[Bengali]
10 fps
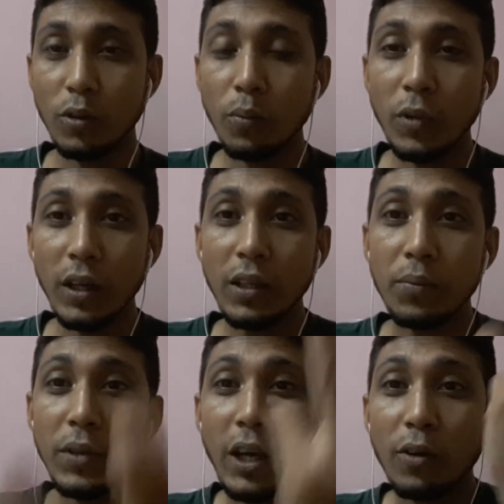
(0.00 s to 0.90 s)
তোমরা কি
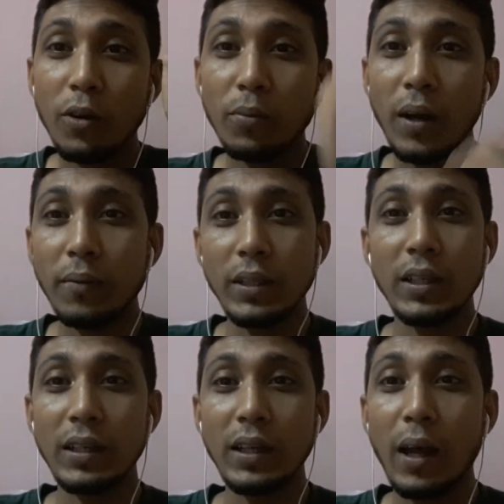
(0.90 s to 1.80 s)
বিয়া করবা
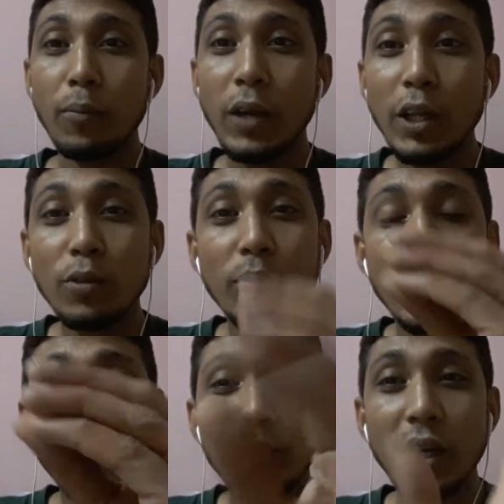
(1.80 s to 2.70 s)
আমাদেরকে আমরাই
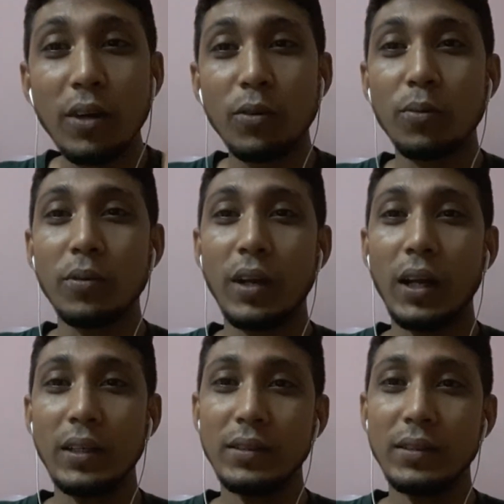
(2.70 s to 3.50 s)
তোমাদের বিয়া করব না